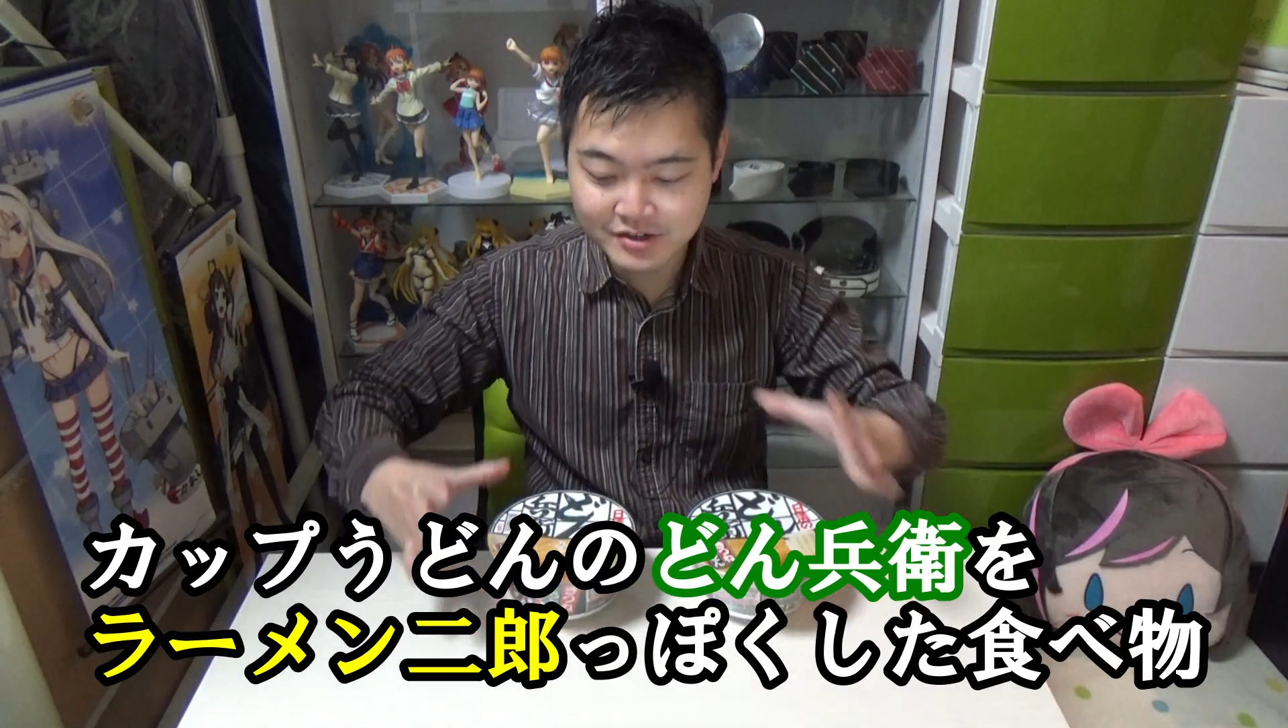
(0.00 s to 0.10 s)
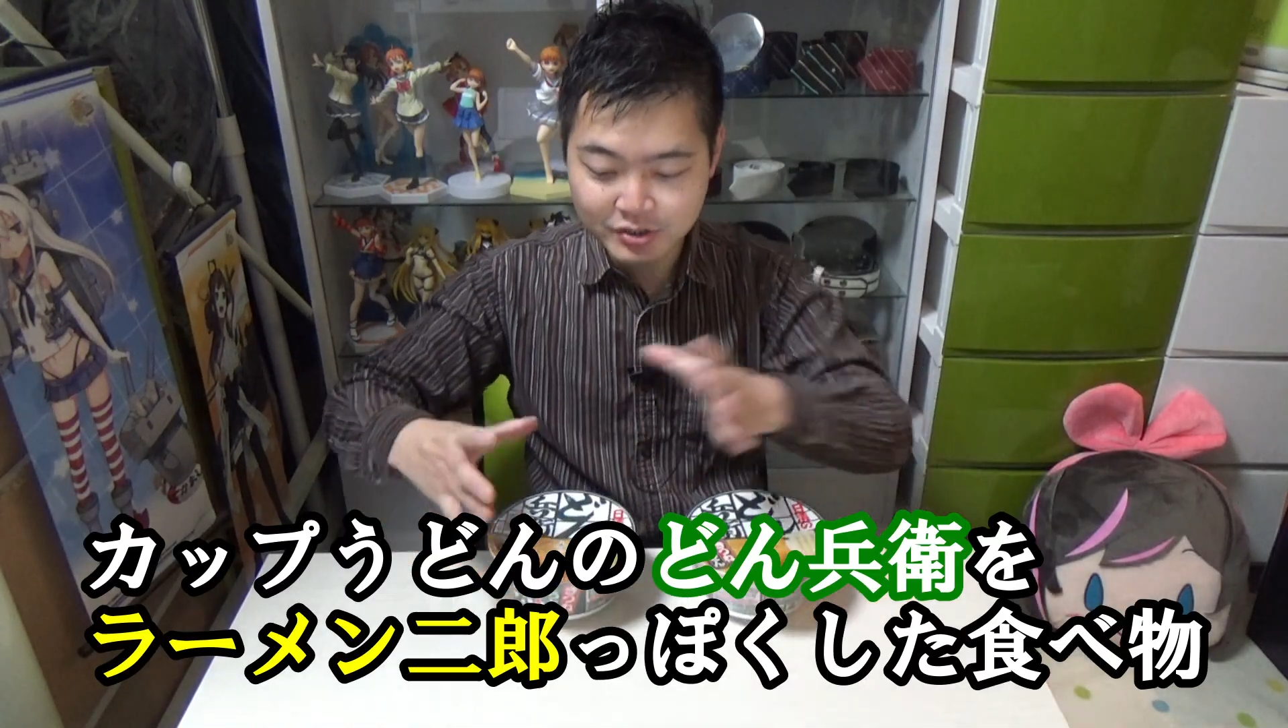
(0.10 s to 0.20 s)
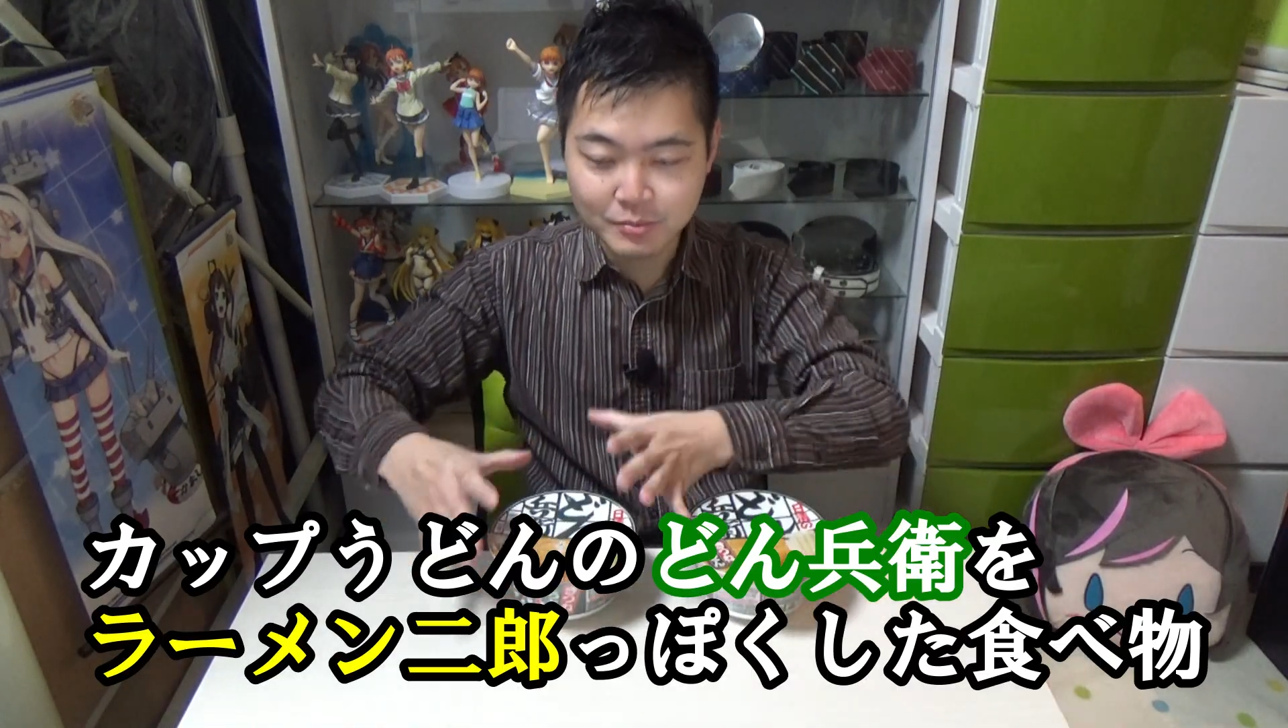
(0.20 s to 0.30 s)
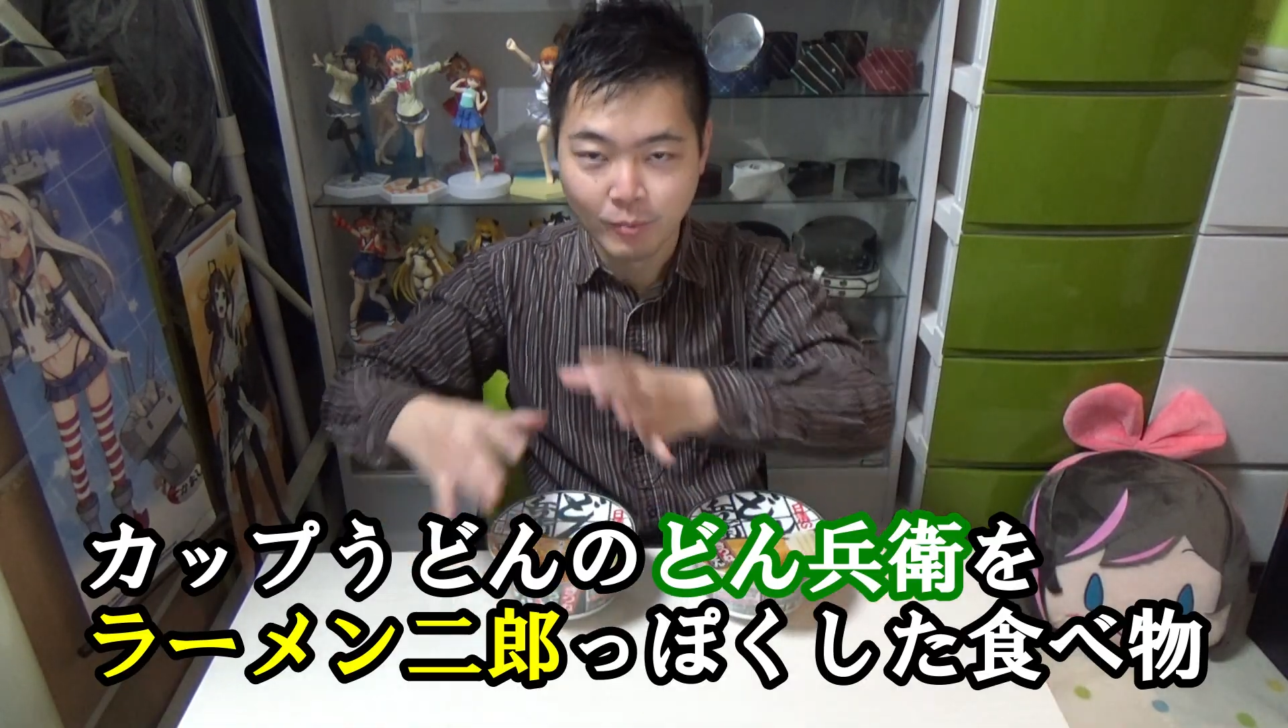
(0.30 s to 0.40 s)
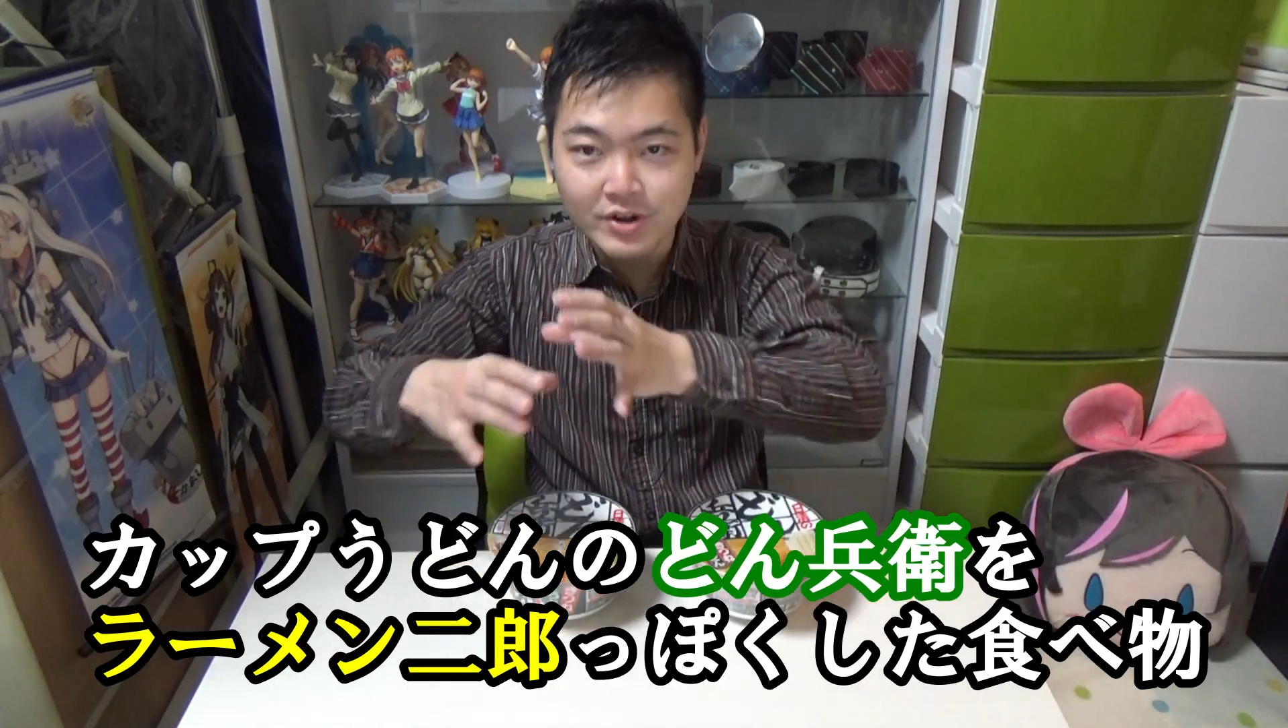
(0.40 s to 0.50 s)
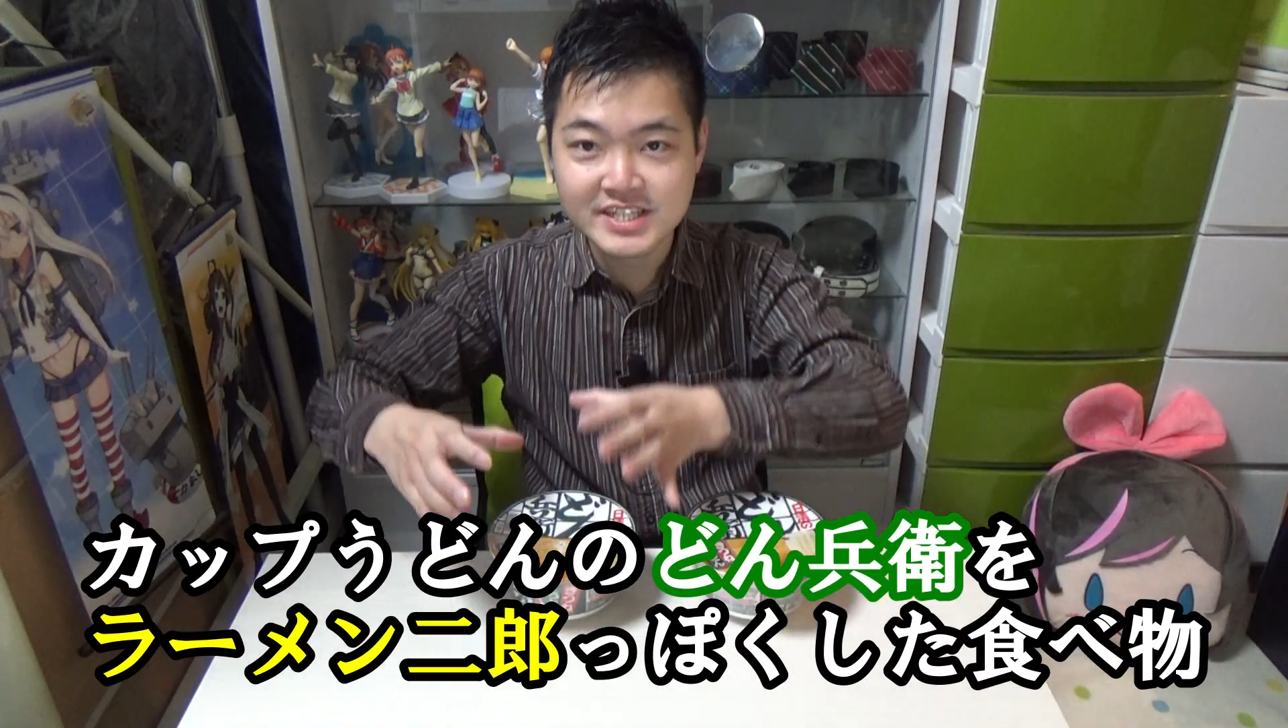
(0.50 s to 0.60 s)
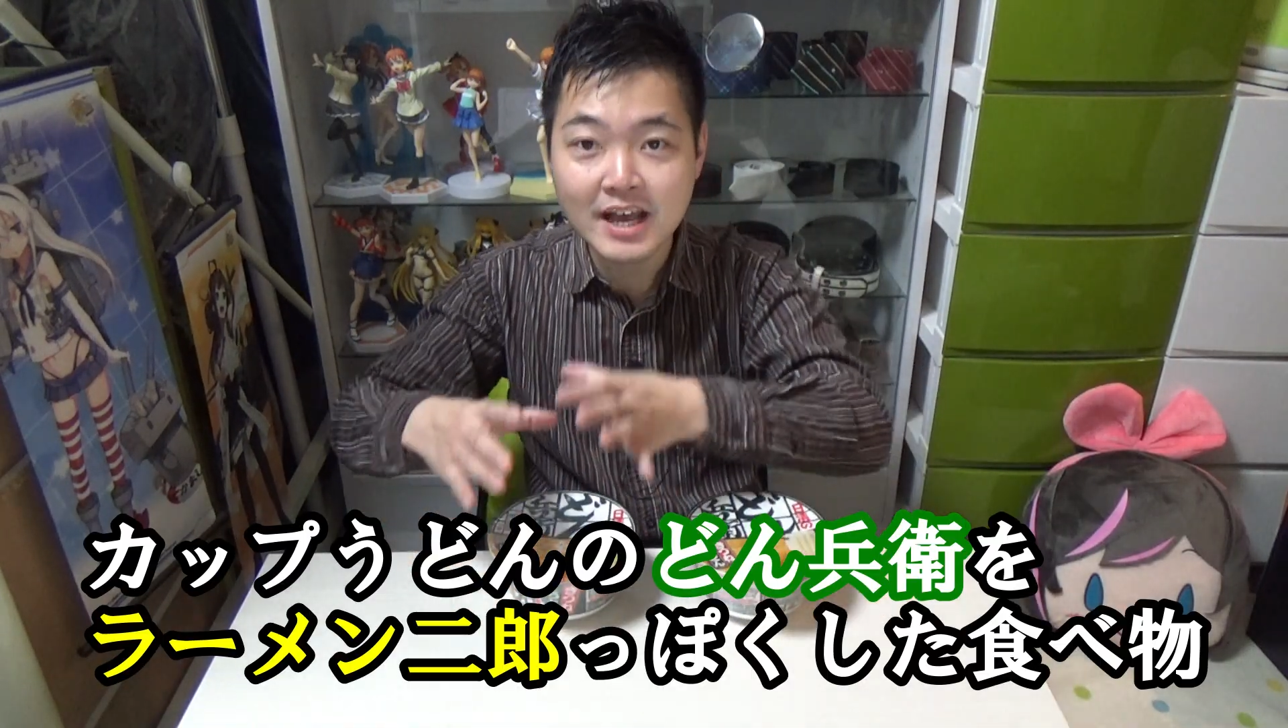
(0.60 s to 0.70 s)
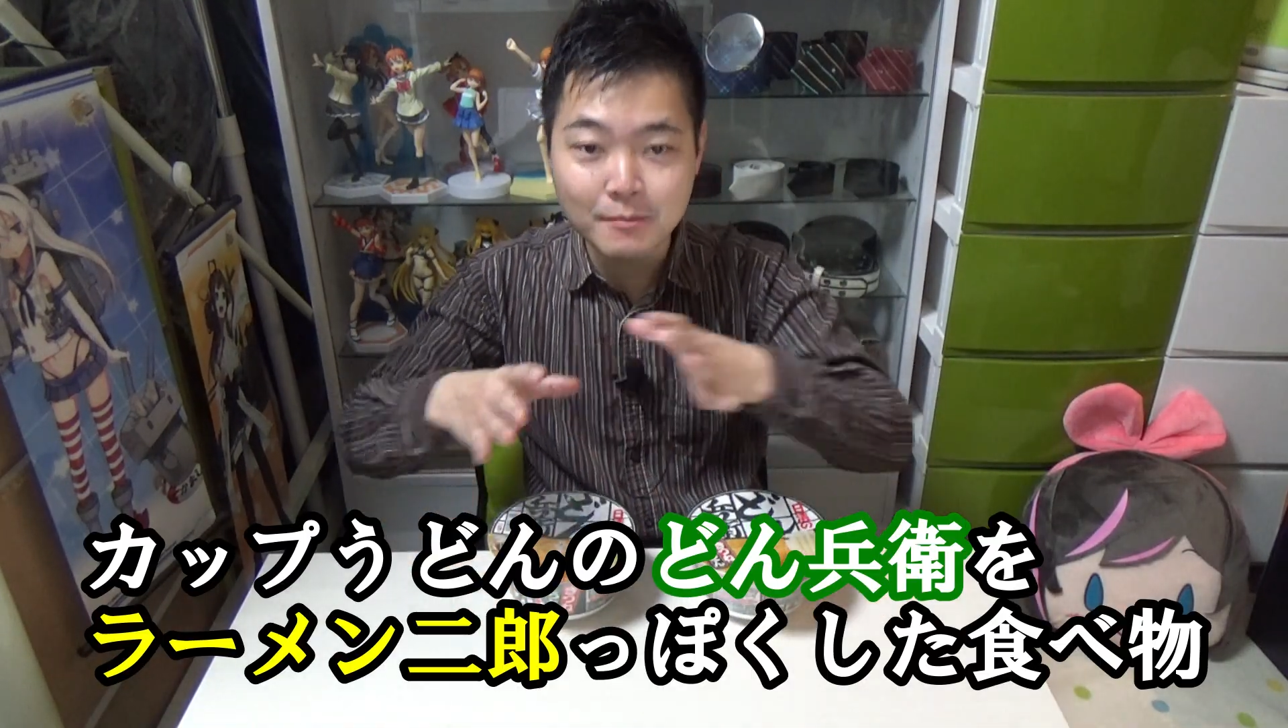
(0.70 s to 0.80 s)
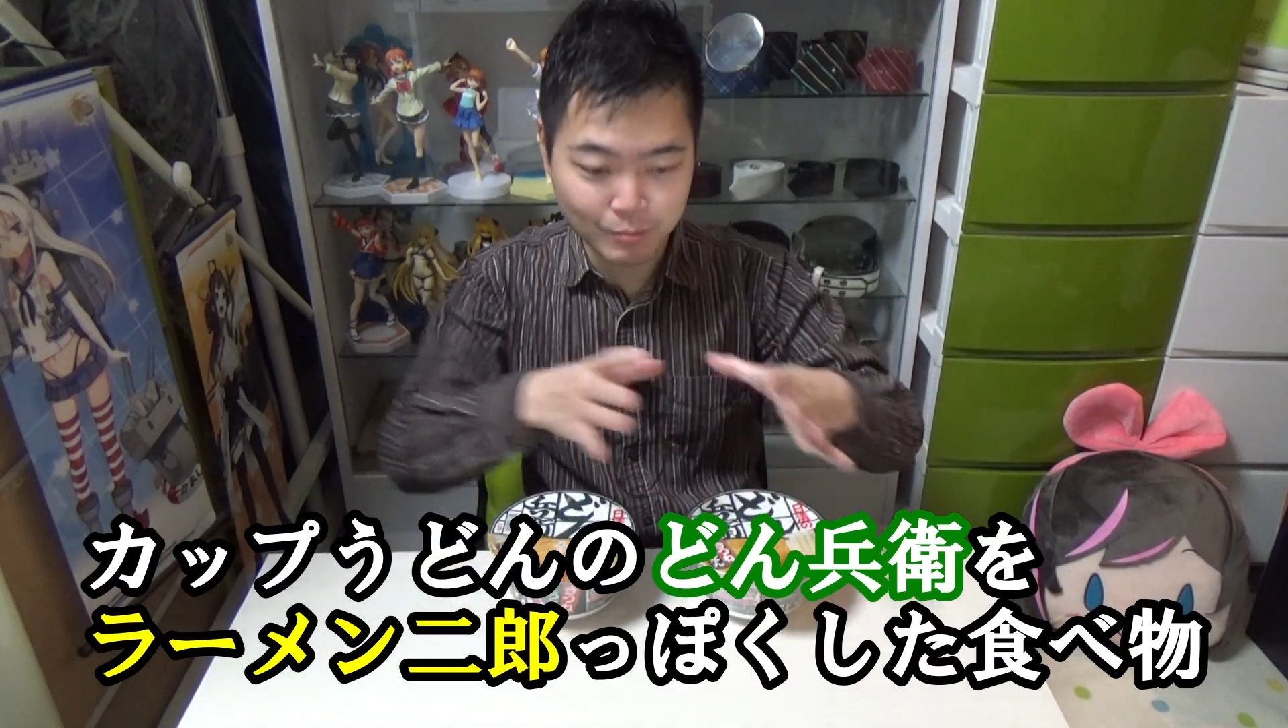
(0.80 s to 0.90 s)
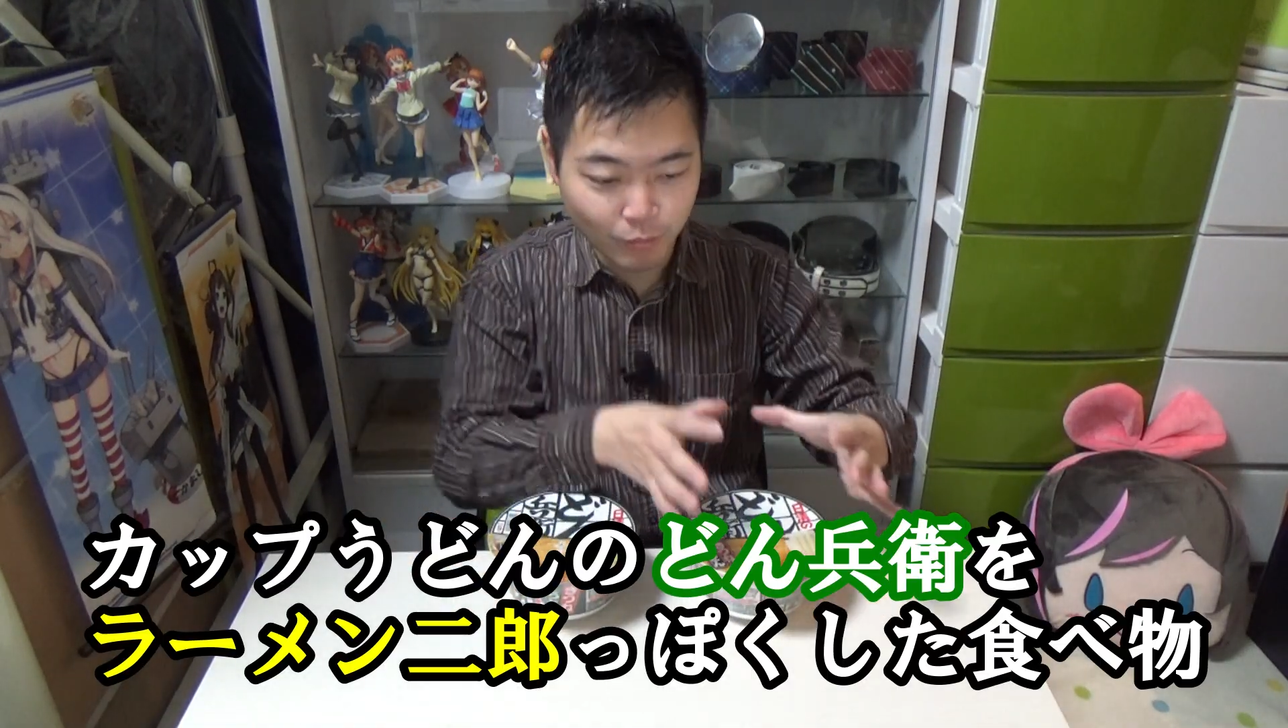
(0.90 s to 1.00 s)
量にも
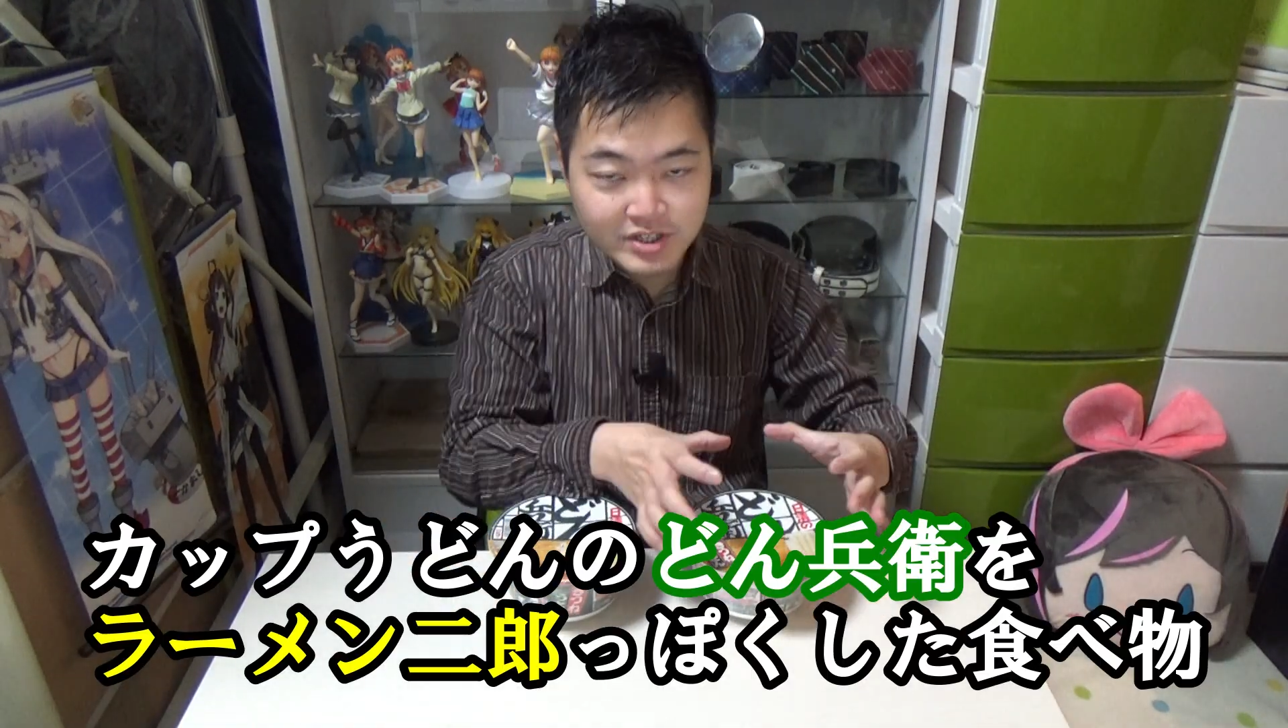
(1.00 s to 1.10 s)
さ